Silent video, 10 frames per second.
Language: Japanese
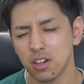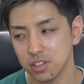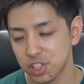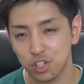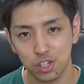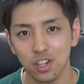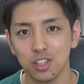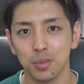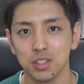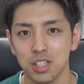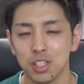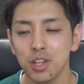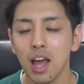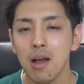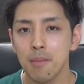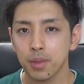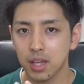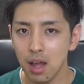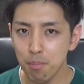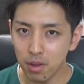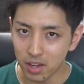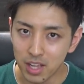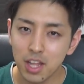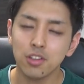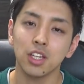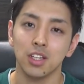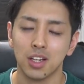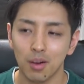こんちくしょうと思って、それが頑張るエネルギーに